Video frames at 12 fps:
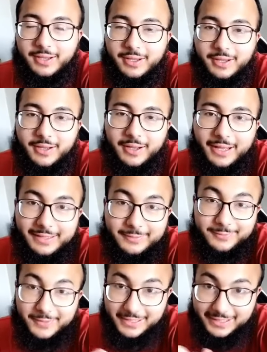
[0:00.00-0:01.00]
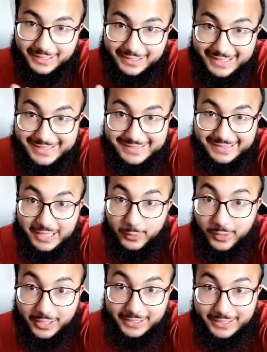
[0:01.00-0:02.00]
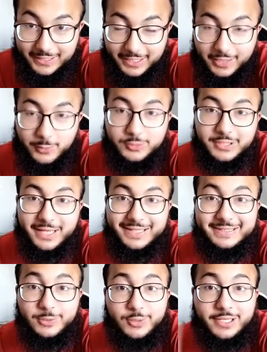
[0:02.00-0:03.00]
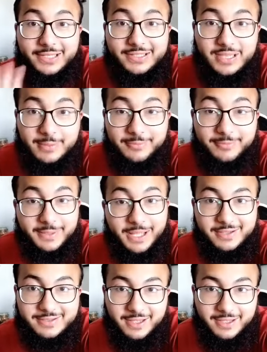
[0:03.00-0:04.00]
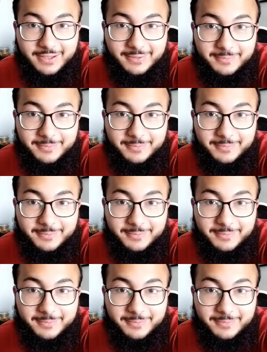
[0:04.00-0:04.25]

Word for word: آه، ألف اقرأ الأسئلة وحللها ودال دور على الإجابة في مكان صح